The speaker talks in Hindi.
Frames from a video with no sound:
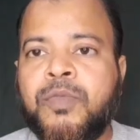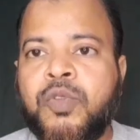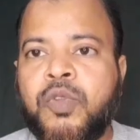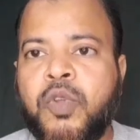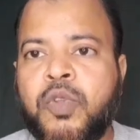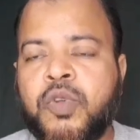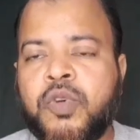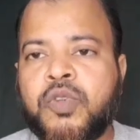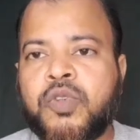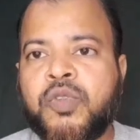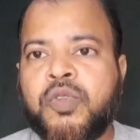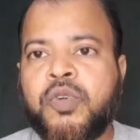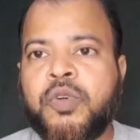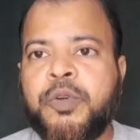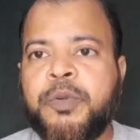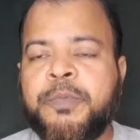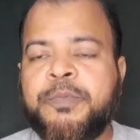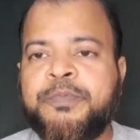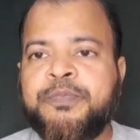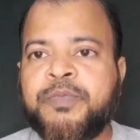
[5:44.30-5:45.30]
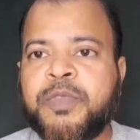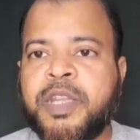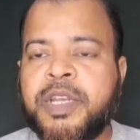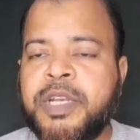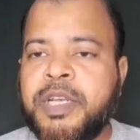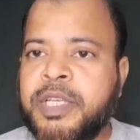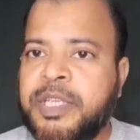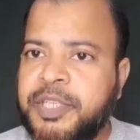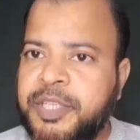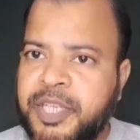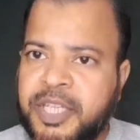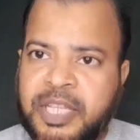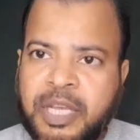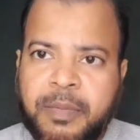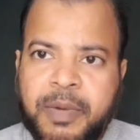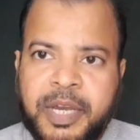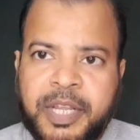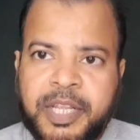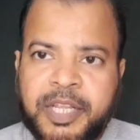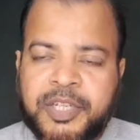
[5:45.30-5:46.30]
तो दोस्तों ये था
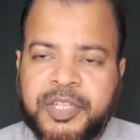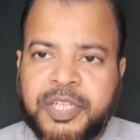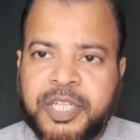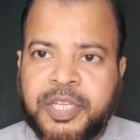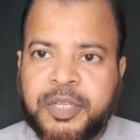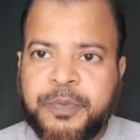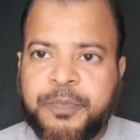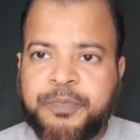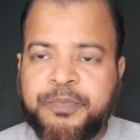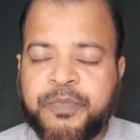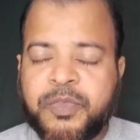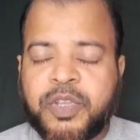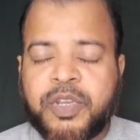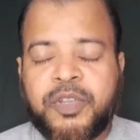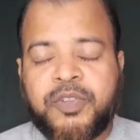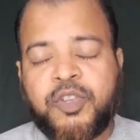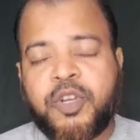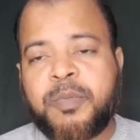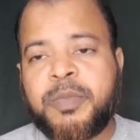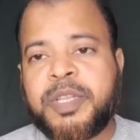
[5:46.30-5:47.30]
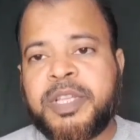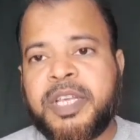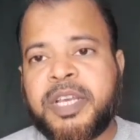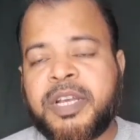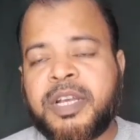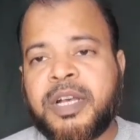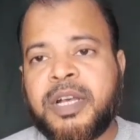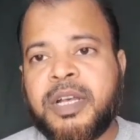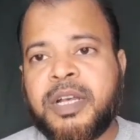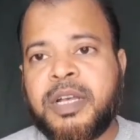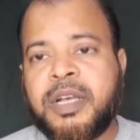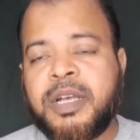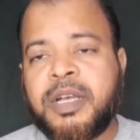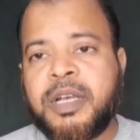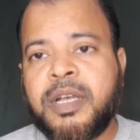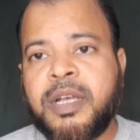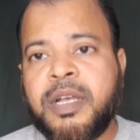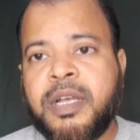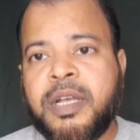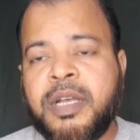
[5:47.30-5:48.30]
हमारा एक्शन जो हमने देखा
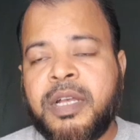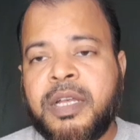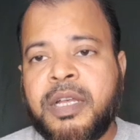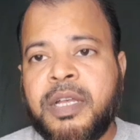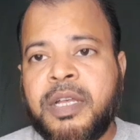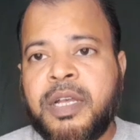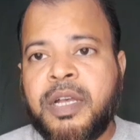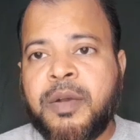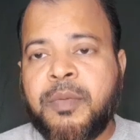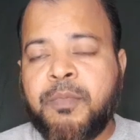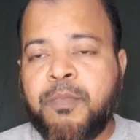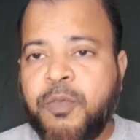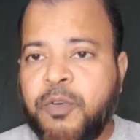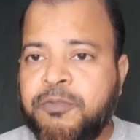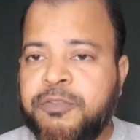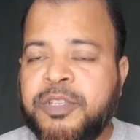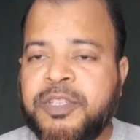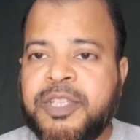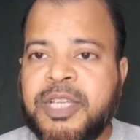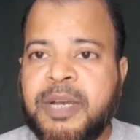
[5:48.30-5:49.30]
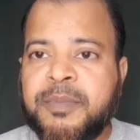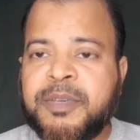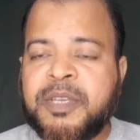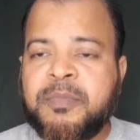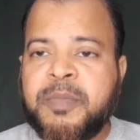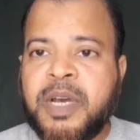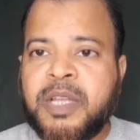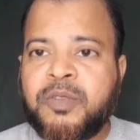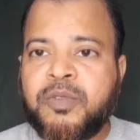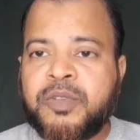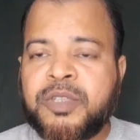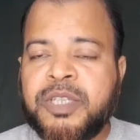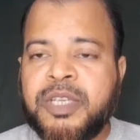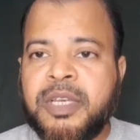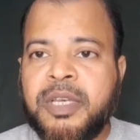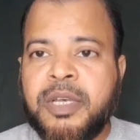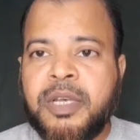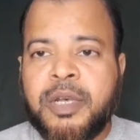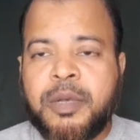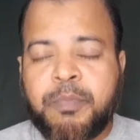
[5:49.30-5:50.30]
मुफ्ती साहब की बातों से
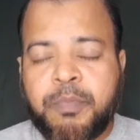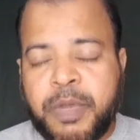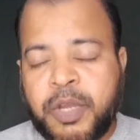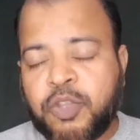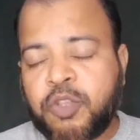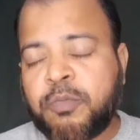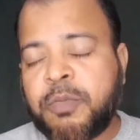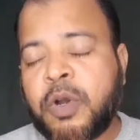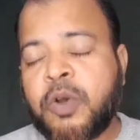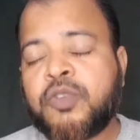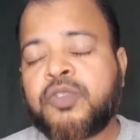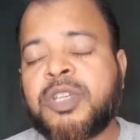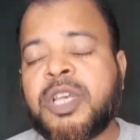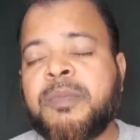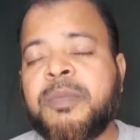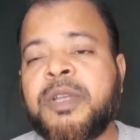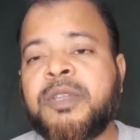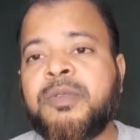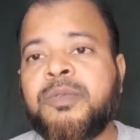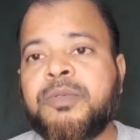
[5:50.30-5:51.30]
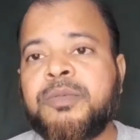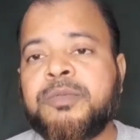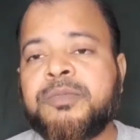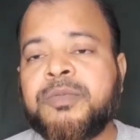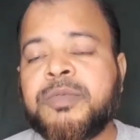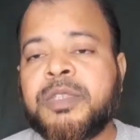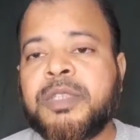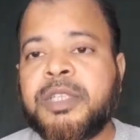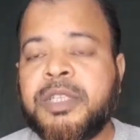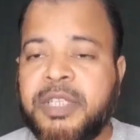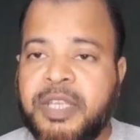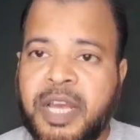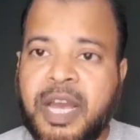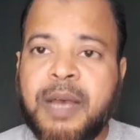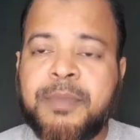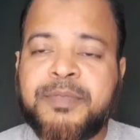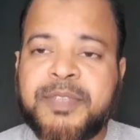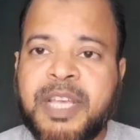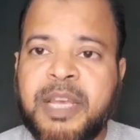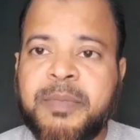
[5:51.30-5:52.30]
मैं तो बहुत सहमत हूँ क्या
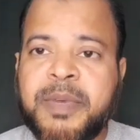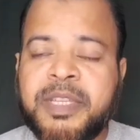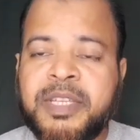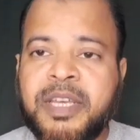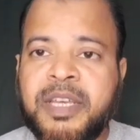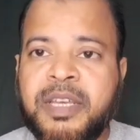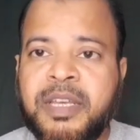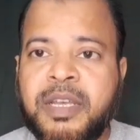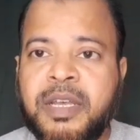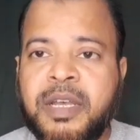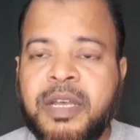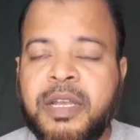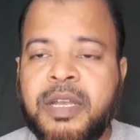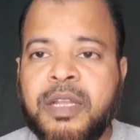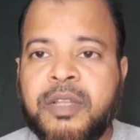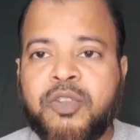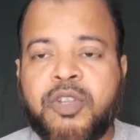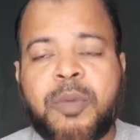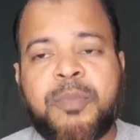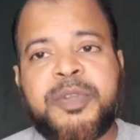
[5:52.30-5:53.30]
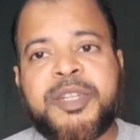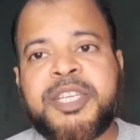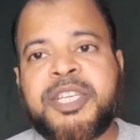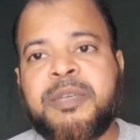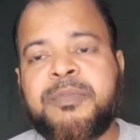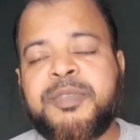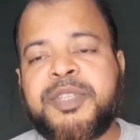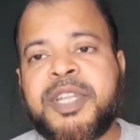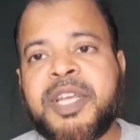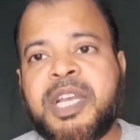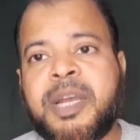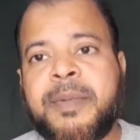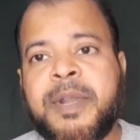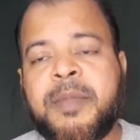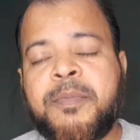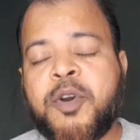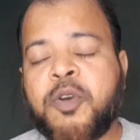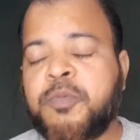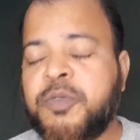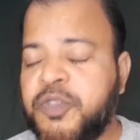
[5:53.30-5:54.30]
आप सहमत हैं तो अपनी रहे कमेंट
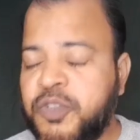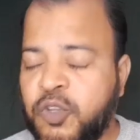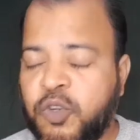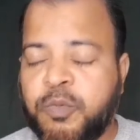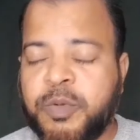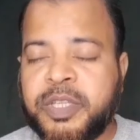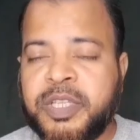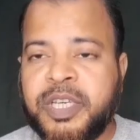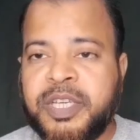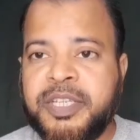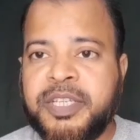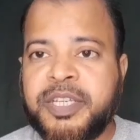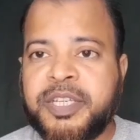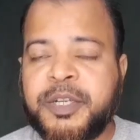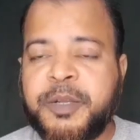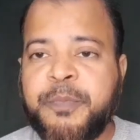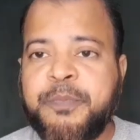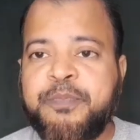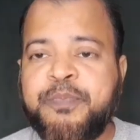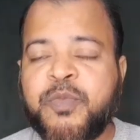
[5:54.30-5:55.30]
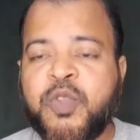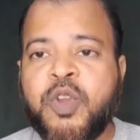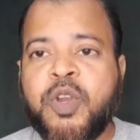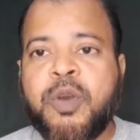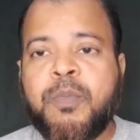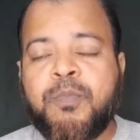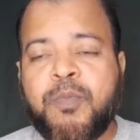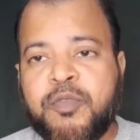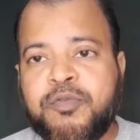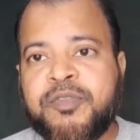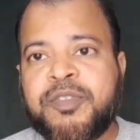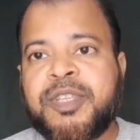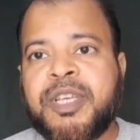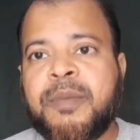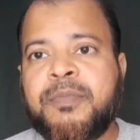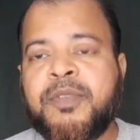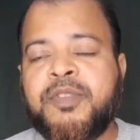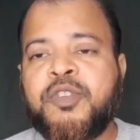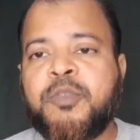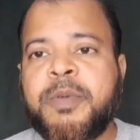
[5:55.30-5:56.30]
बॉक्स में ज़रूर बताइएगा मुफ्ती
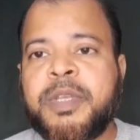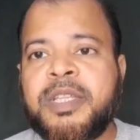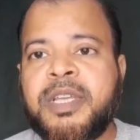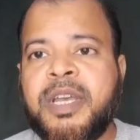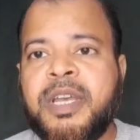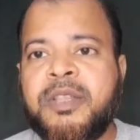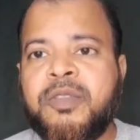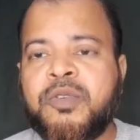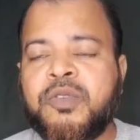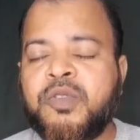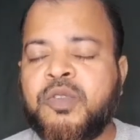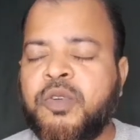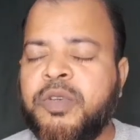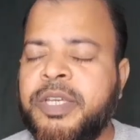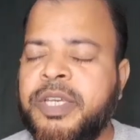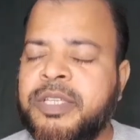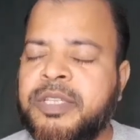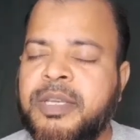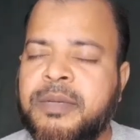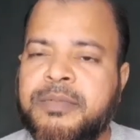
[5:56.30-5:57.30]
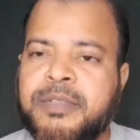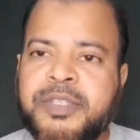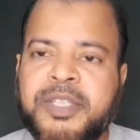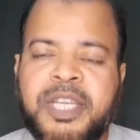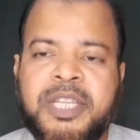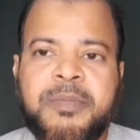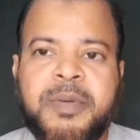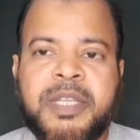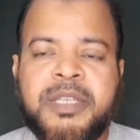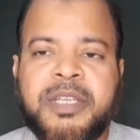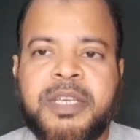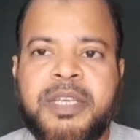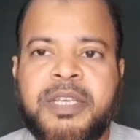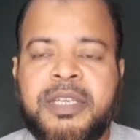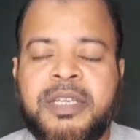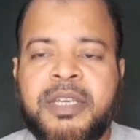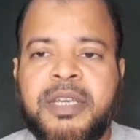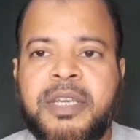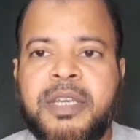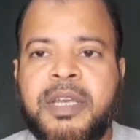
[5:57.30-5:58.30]
साहब ने जो बताया दोस्तों एकदम सच बात कही
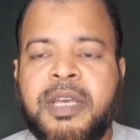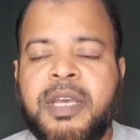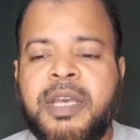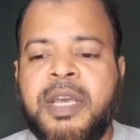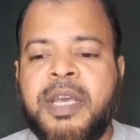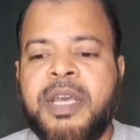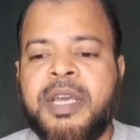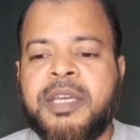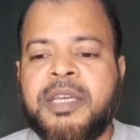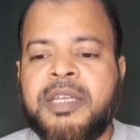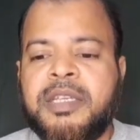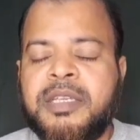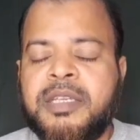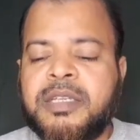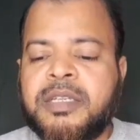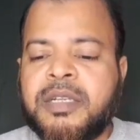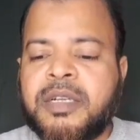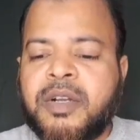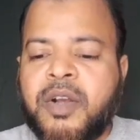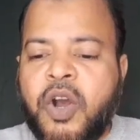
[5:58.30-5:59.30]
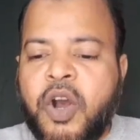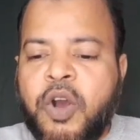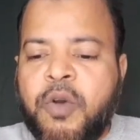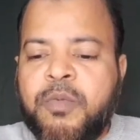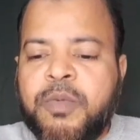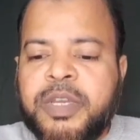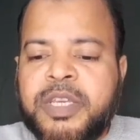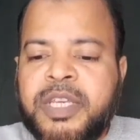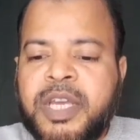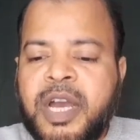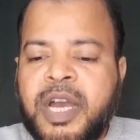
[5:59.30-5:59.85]
है कि जिस कौम की